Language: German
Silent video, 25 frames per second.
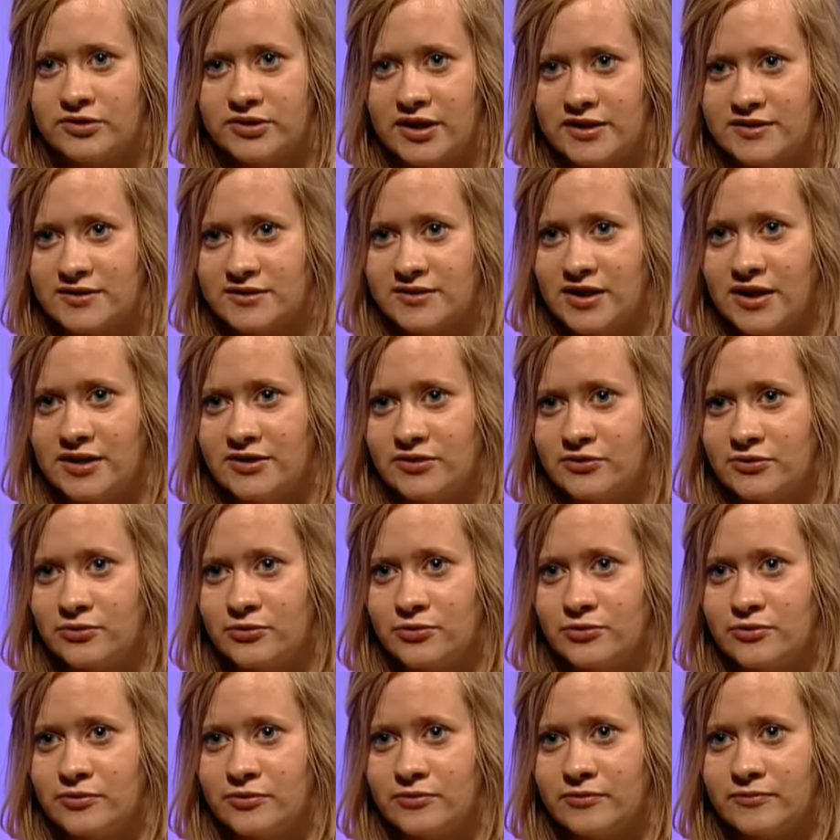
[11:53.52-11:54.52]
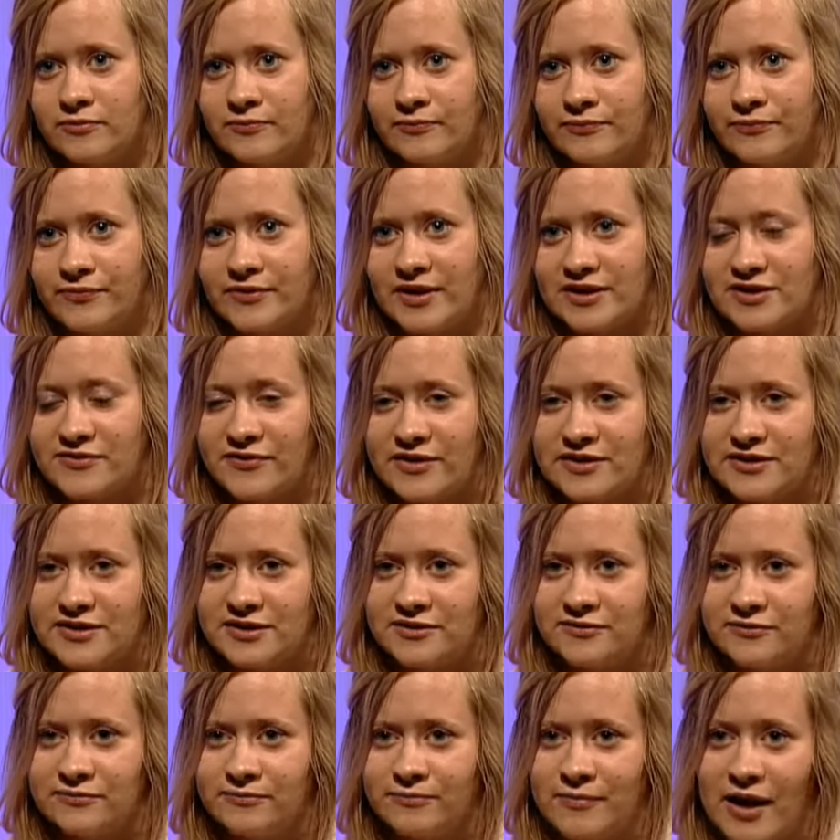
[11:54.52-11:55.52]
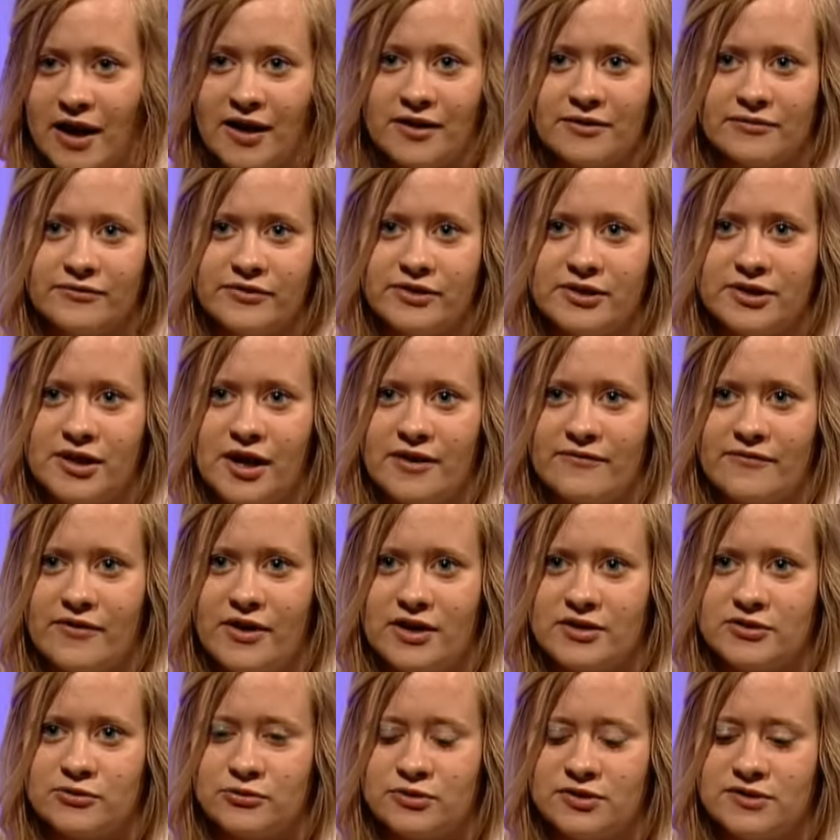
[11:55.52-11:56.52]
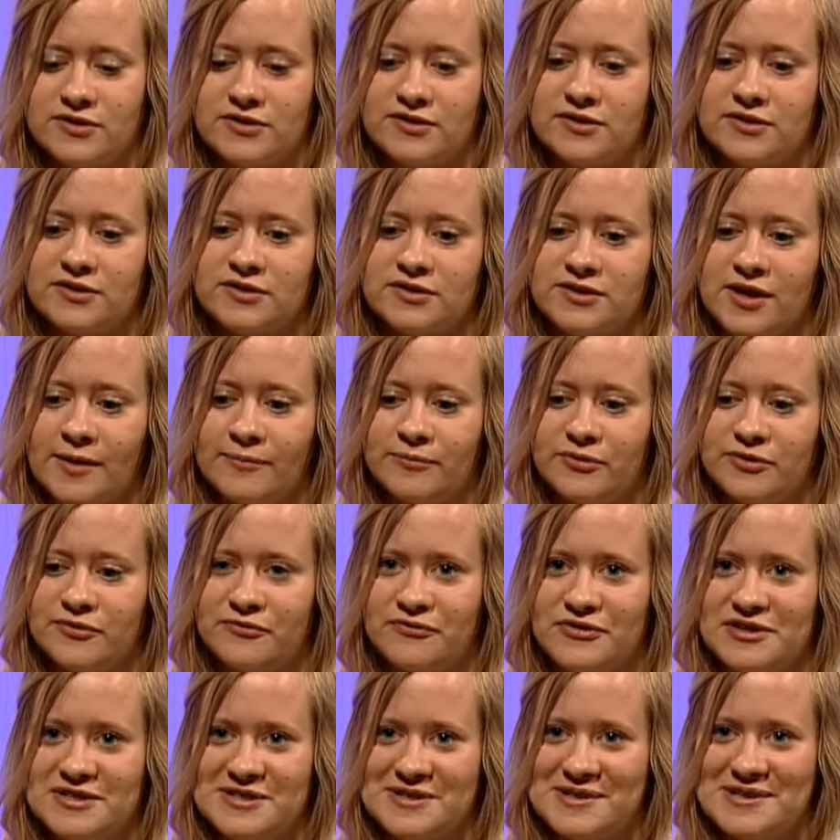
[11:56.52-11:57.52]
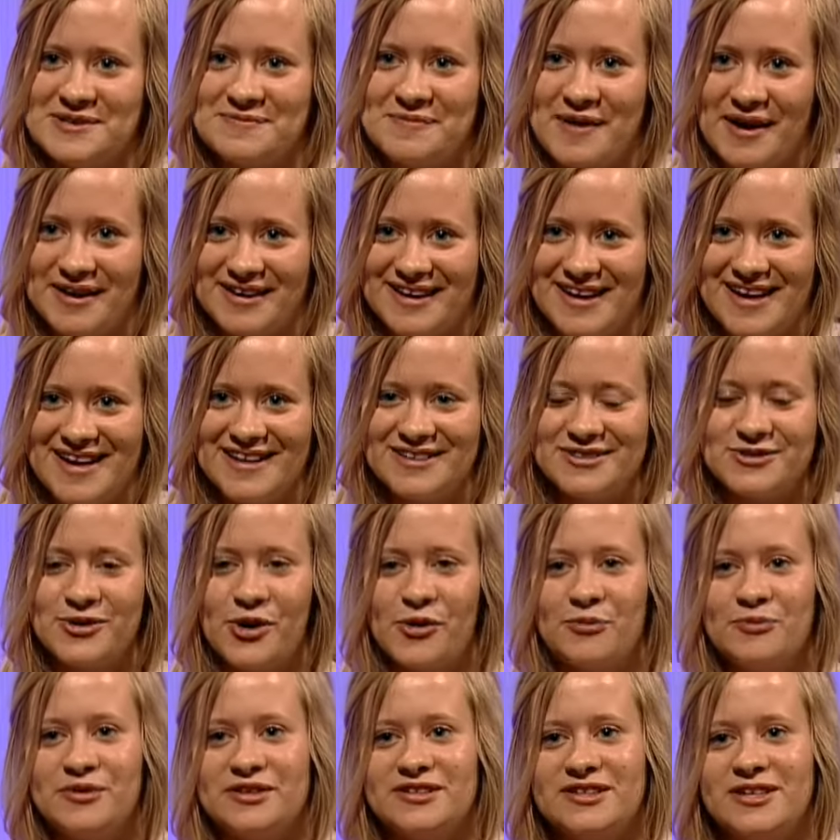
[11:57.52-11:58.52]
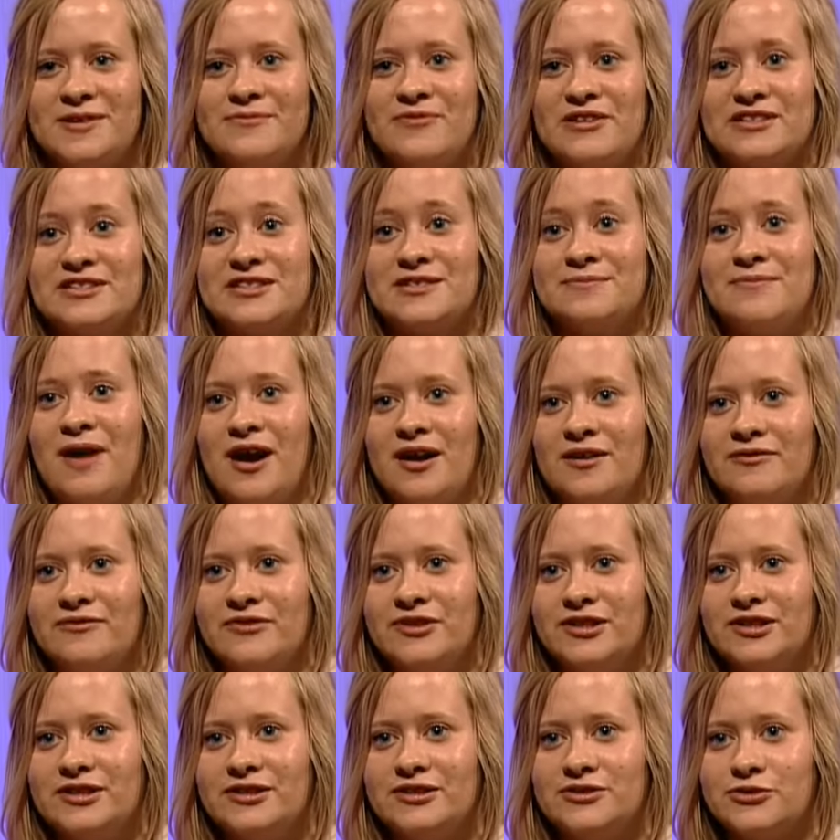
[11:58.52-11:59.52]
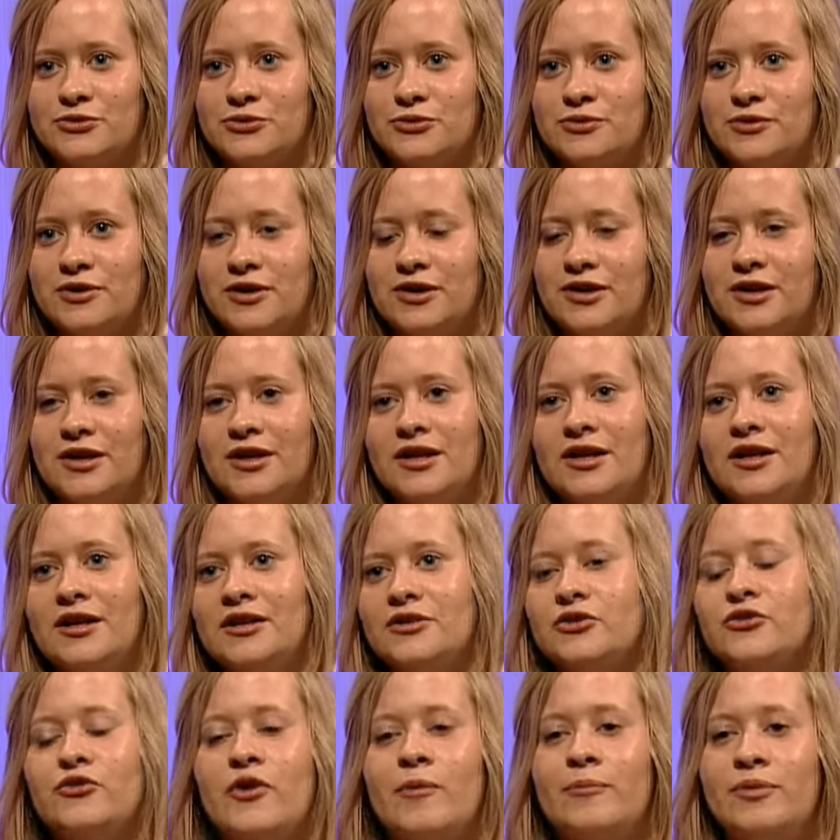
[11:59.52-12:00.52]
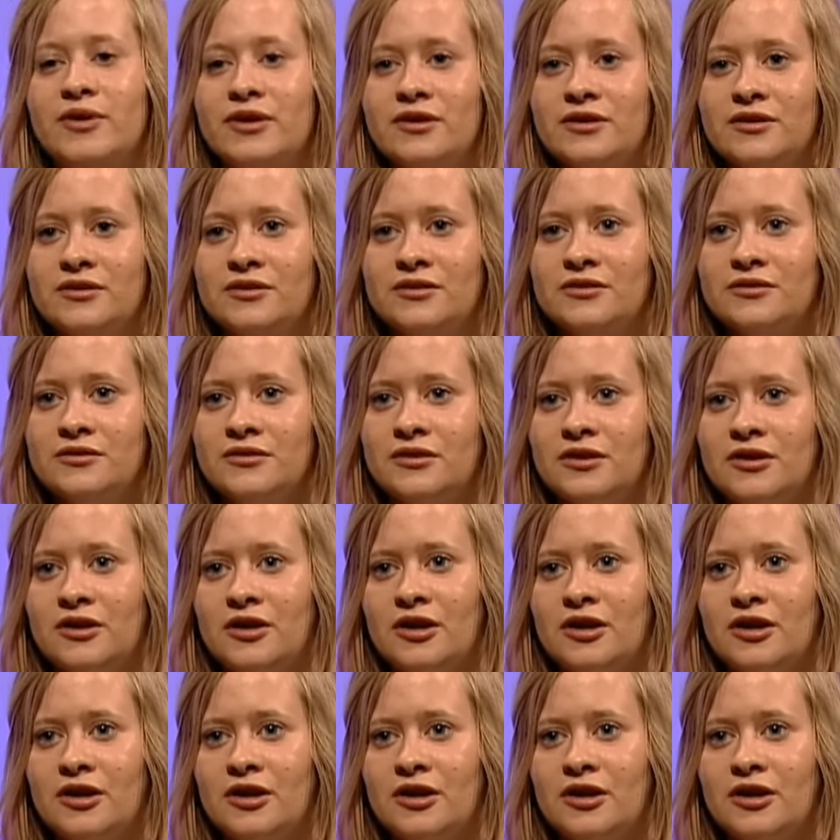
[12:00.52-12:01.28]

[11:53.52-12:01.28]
das ist halt so das, was ich machen will. Einfach so dieses Gesamtwissenspaket noch mit dem, was ich machen will, so zu verbinden.